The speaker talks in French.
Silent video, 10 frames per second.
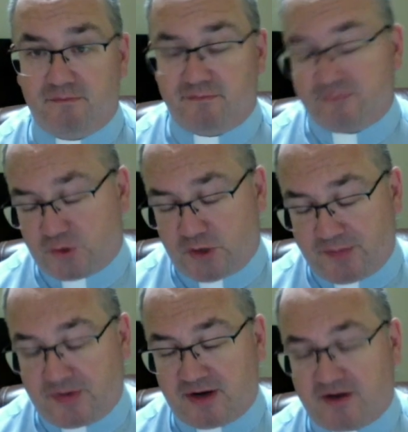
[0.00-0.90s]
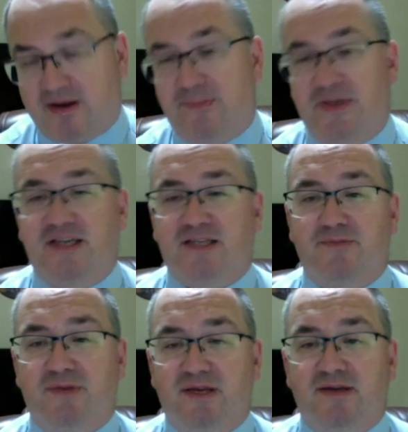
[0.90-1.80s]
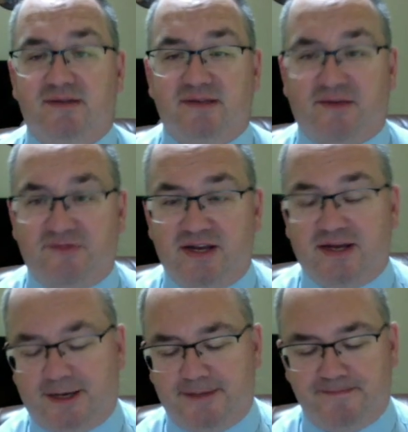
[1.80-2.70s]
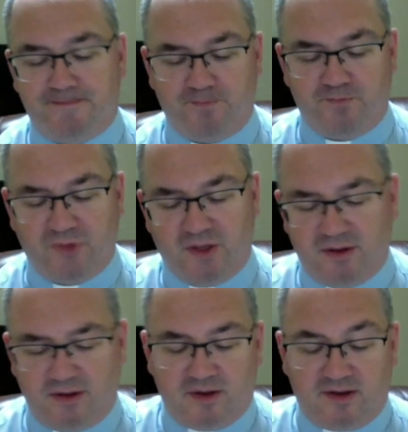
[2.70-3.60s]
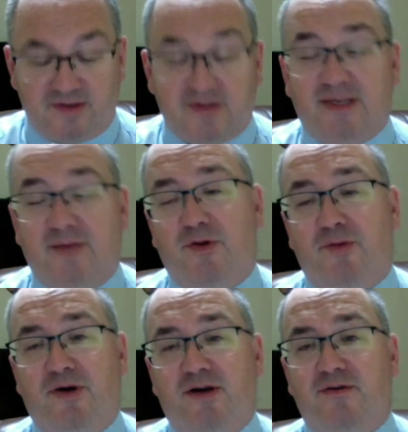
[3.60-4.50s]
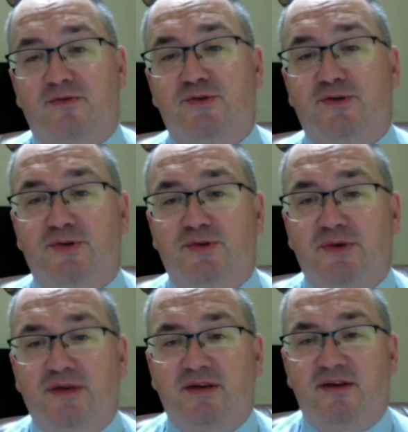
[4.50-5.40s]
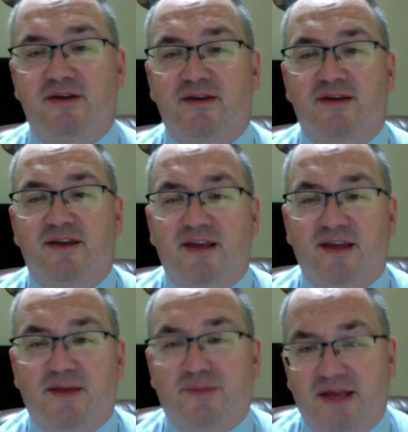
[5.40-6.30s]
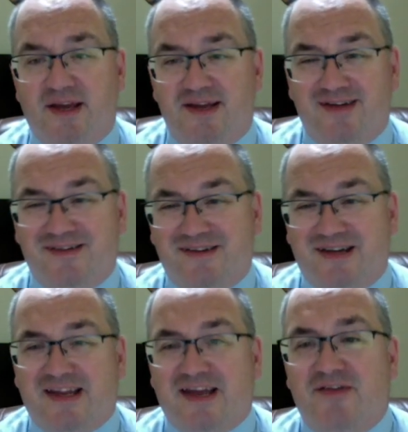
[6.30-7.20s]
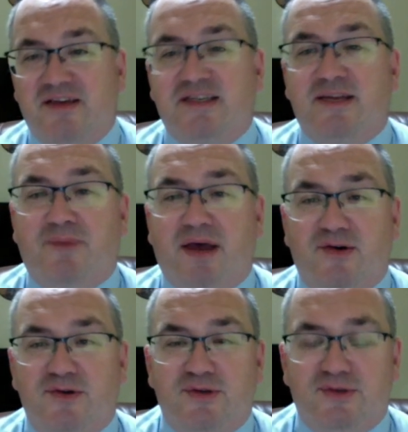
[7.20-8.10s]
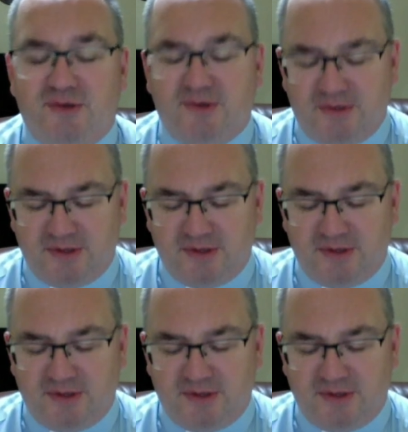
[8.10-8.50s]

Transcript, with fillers: ce n'est pas encore la messe, mais ça viendra. Simplement, aujourd'hui, eh bien, à travers cette parole de Dieu,